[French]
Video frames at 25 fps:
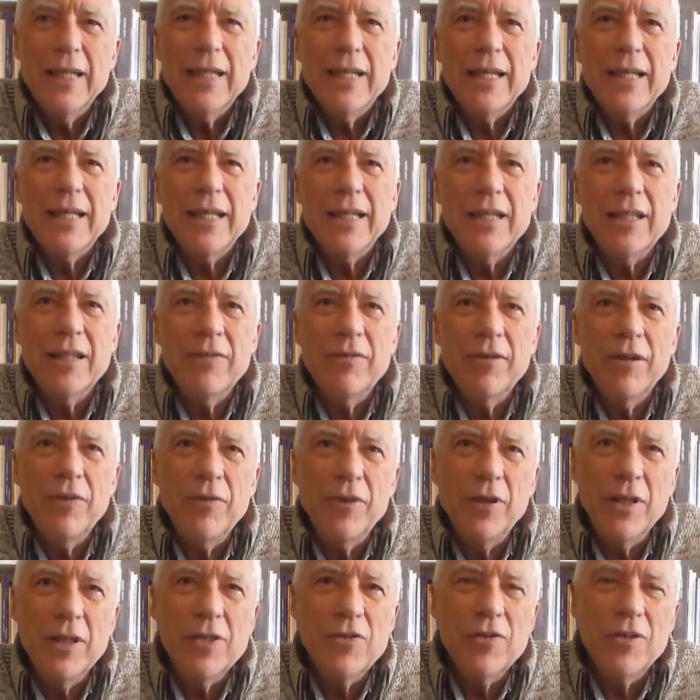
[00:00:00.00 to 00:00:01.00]
et qui va
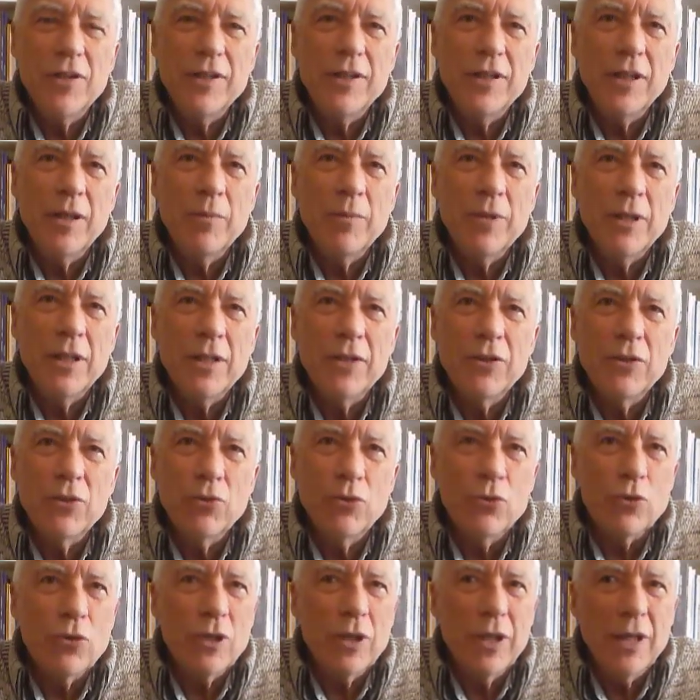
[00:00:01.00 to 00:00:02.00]
faire les intermèdes.
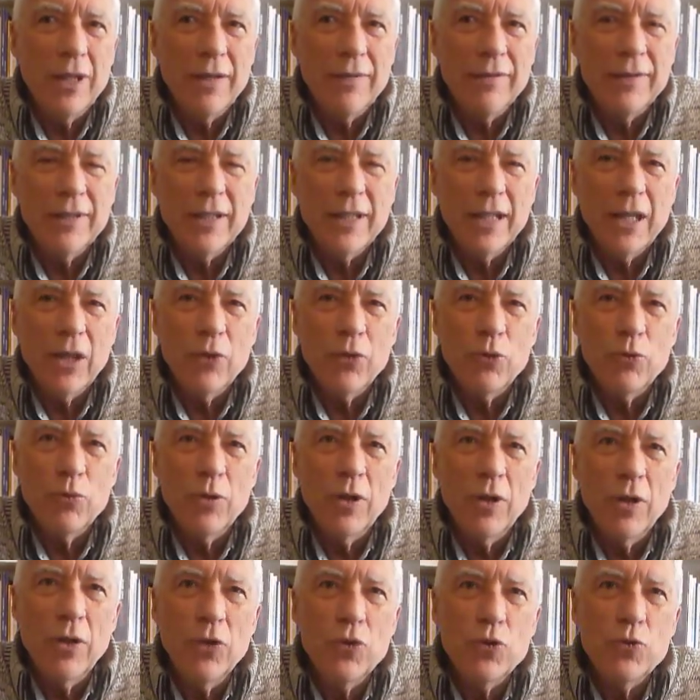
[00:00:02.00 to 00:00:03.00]
Donc il avait carte
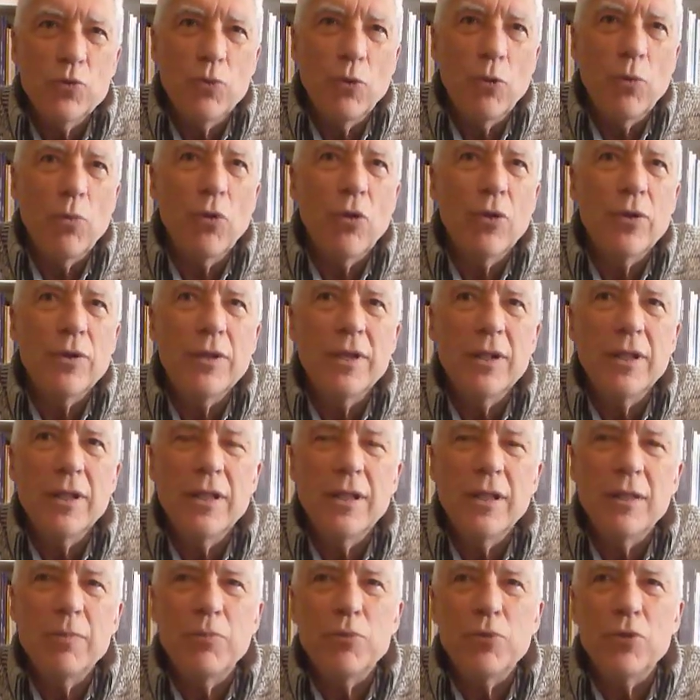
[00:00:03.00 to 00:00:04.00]
blanche pour broder
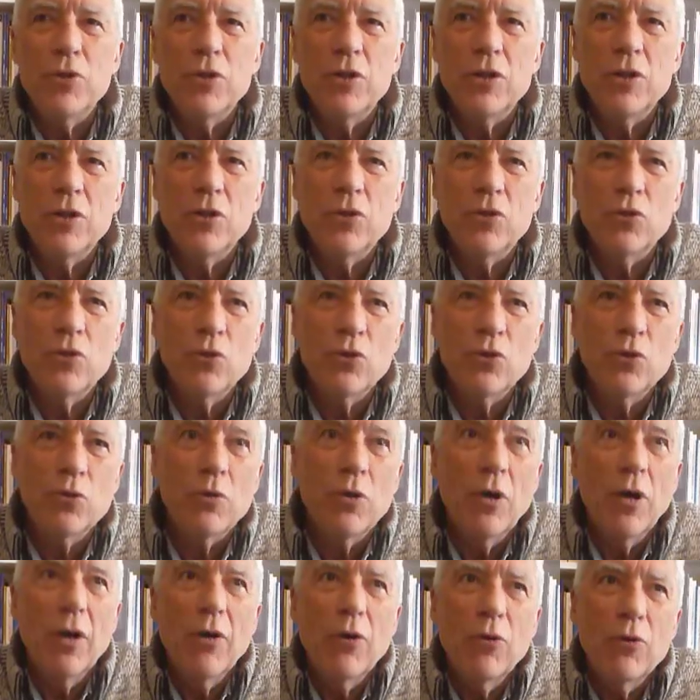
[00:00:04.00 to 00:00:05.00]
des petites, euh,
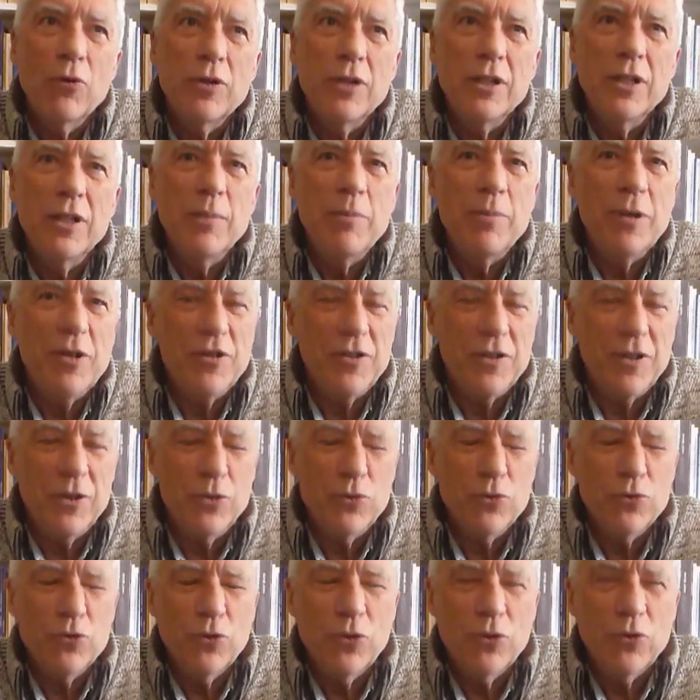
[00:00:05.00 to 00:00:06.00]
on dit des pastilles
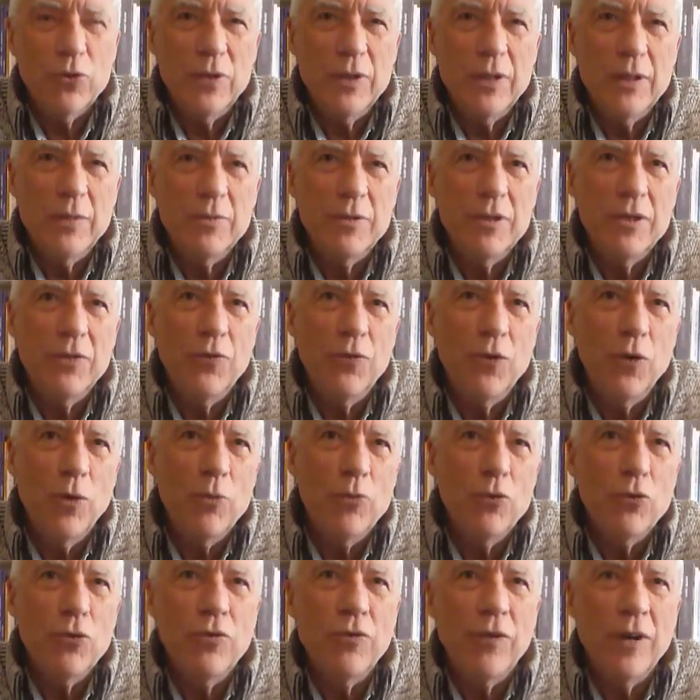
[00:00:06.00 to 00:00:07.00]
aujourd'hui, des petites formes
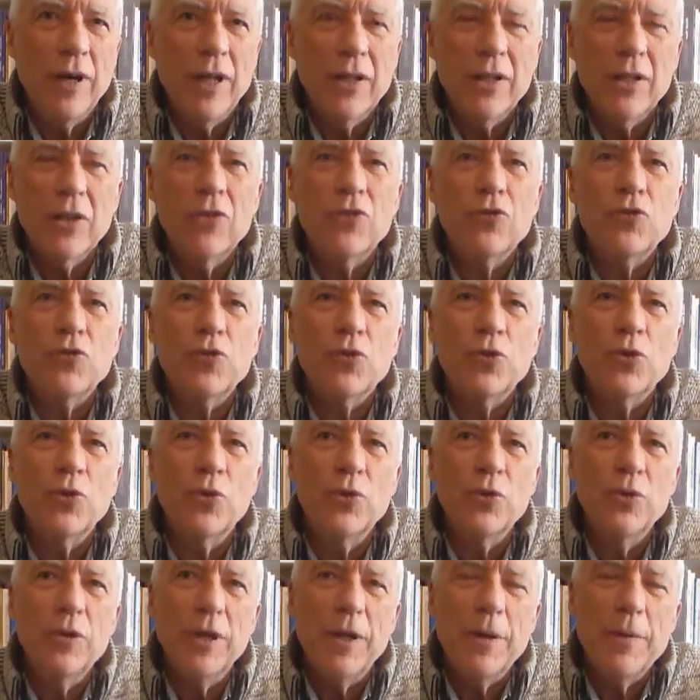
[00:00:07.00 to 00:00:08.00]
de 20-30
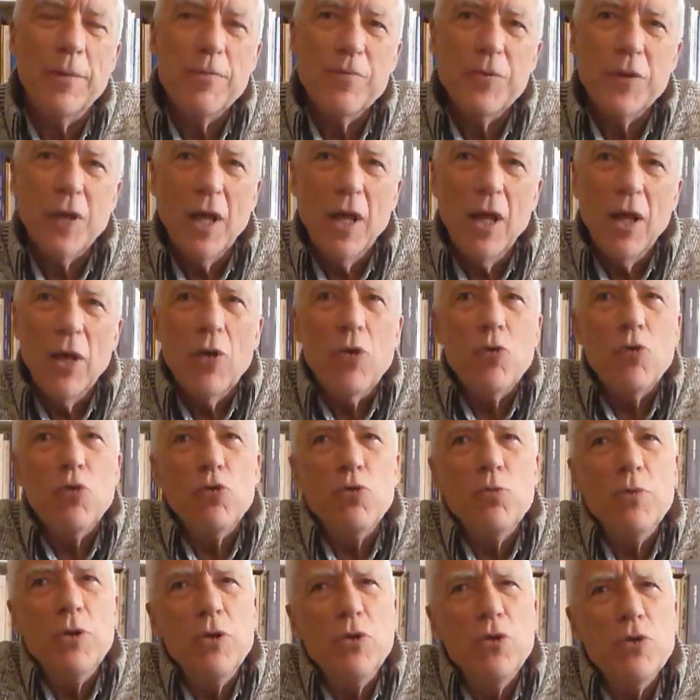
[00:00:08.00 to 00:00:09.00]
secondes
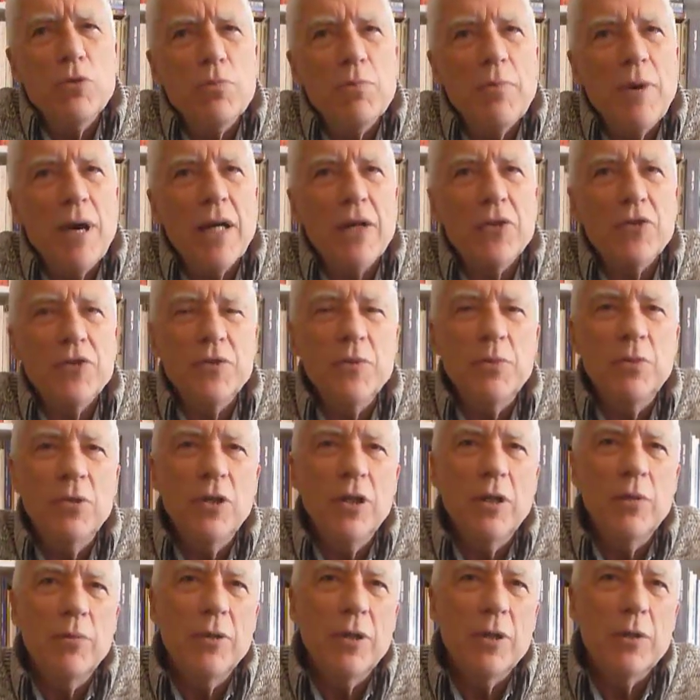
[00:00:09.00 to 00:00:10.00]
une minute maximum